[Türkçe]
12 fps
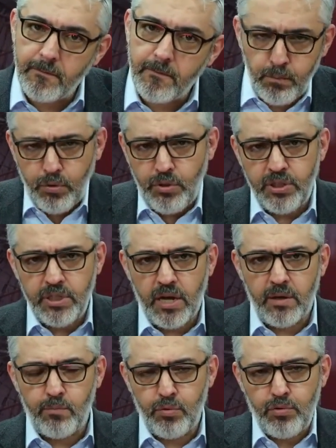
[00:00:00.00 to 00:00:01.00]
Bu
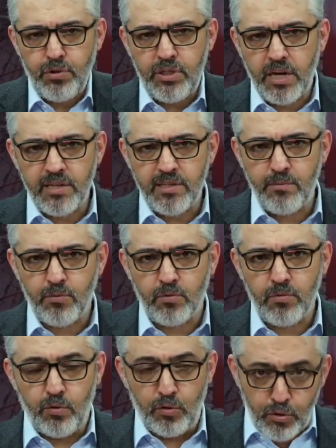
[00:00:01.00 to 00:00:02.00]
hikaye, bütün hikayesi bu.
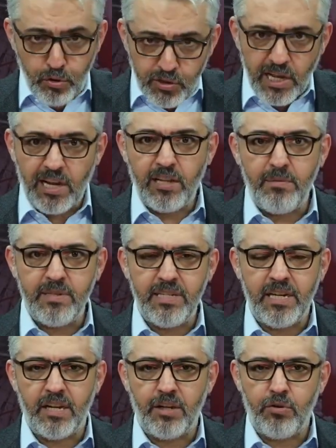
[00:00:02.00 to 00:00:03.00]
Bunu diyor saklaması
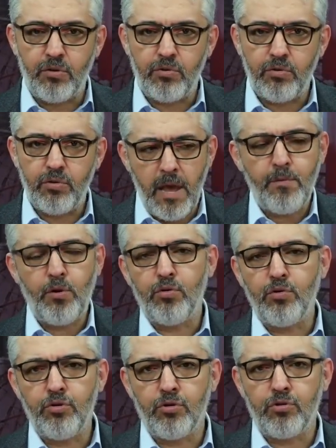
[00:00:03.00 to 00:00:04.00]
gerekiyordu. Hep
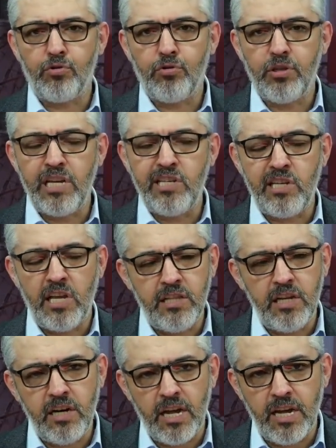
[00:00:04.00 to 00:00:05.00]
konuşuyoruz.
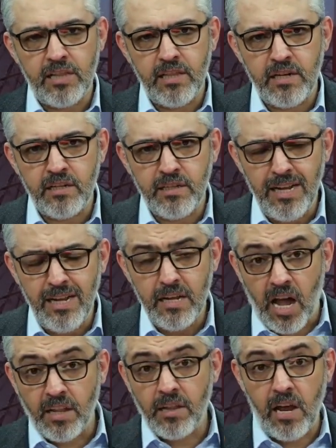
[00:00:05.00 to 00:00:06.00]
İnsanların hayatlarında
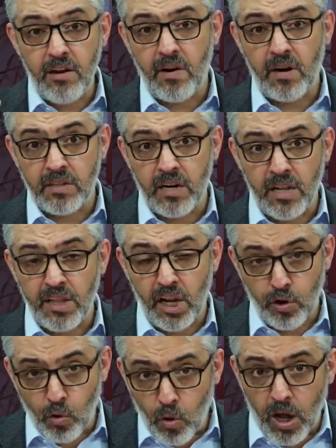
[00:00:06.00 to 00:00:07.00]
anlar vardır
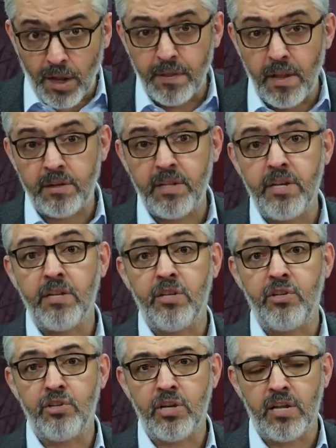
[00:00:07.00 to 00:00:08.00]
anlar. O anlarda
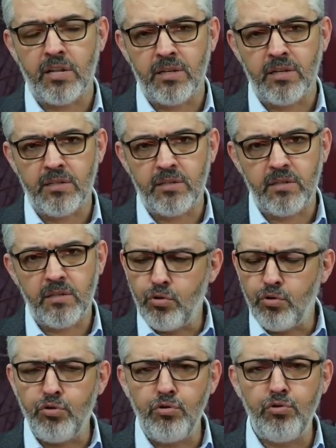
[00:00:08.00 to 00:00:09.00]
inşa ediliriz.
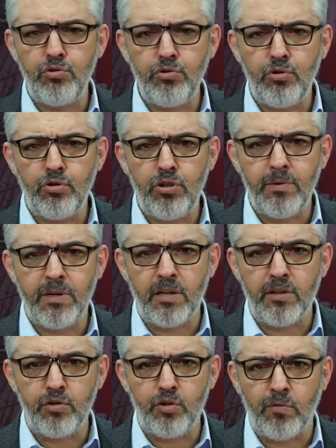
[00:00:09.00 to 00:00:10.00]
Gözünüzün önünde bir
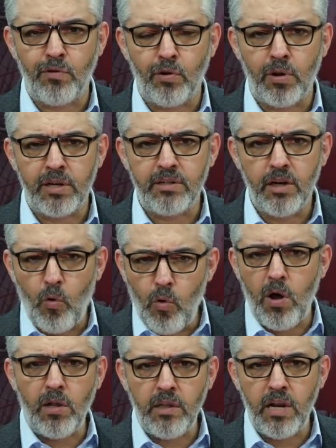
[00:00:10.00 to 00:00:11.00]
kadını dövüyorlar. O
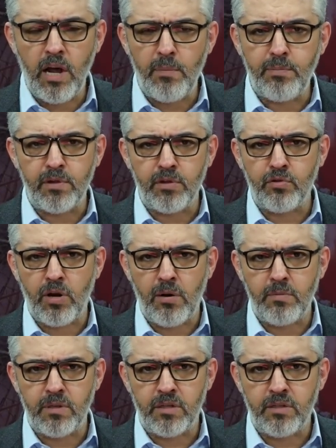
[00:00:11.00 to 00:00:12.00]
anda ne yaptığınız
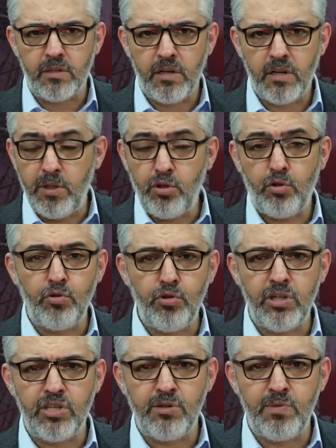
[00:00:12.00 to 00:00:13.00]
önemlidir. Bir
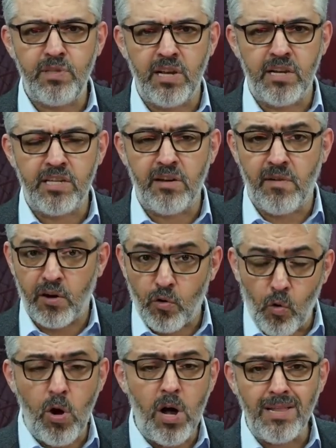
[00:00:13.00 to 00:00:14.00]
çocuk için bir tehlike var.
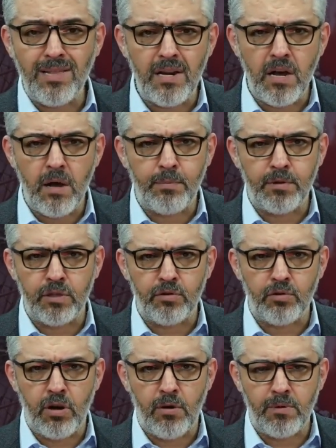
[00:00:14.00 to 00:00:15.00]
O anda ne
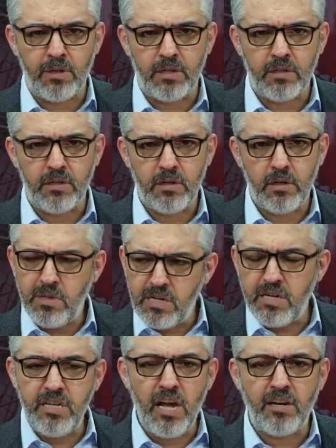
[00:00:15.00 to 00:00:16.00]
yaptığınız önemlidir
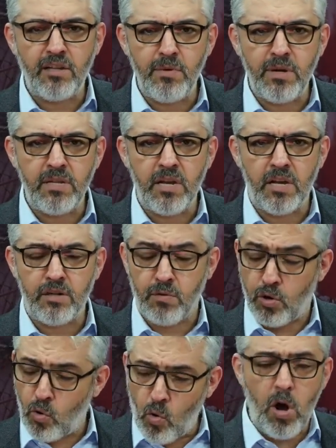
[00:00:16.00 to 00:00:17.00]
birinin yardıma ihtiyacı
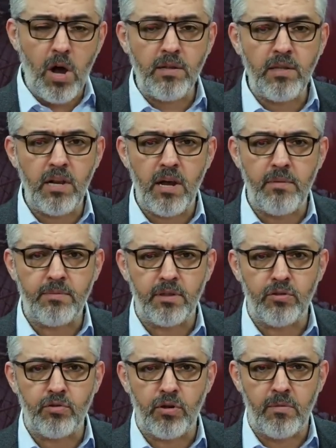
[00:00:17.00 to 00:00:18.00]
var. O anda ne
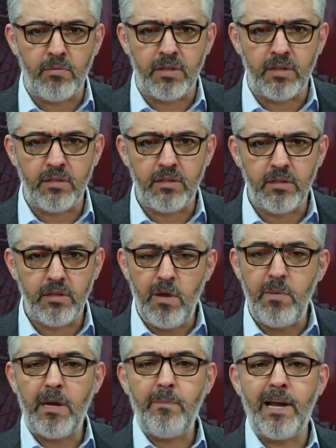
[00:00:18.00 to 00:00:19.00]
yaptığınız önemlidir.
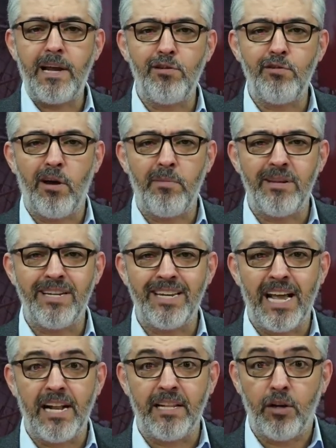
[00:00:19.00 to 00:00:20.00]
Bebek bekliyor haberi
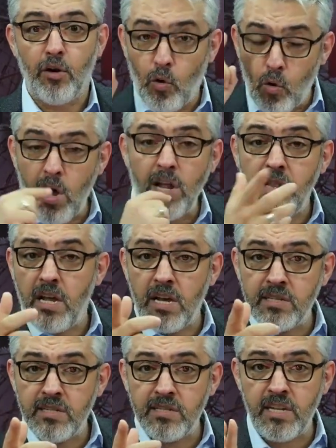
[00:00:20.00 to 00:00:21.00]
geldi. O anda
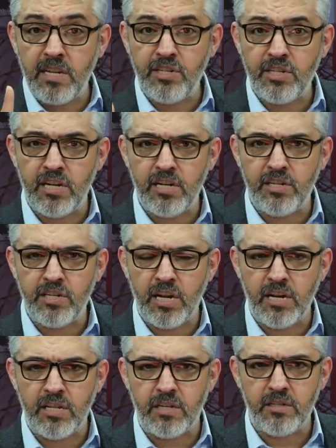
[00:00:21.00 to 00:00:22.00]
ağzınızdan çıkan ilk
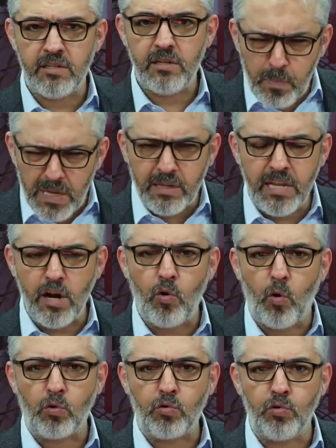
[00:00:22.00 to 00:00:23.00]
şey nedir? Birden
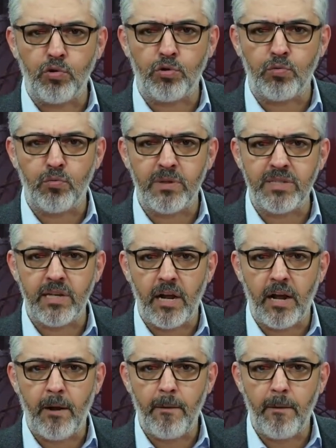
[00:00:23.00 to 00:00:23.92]
korktunuz mu mesela?